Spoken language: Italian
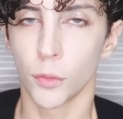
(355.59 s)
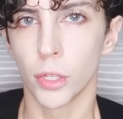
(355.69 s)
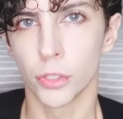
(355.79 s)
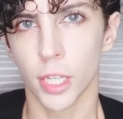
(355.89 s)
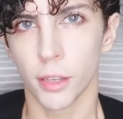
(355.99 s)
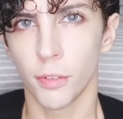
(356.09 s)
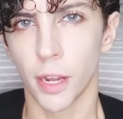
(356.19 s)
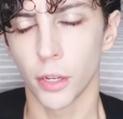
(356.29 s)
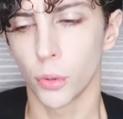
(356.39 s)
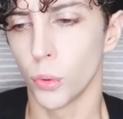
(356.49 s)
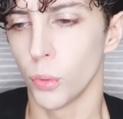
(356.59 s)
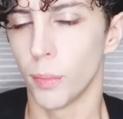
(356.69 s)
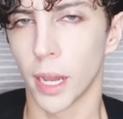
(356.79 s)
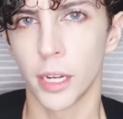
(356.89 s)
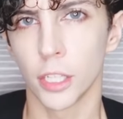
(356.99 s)
quando si ha a che fare con
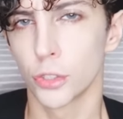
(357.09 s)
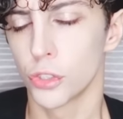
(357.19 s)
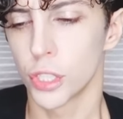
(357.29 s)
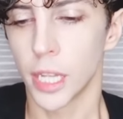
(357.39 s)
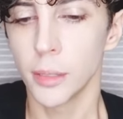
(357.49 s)
magari la società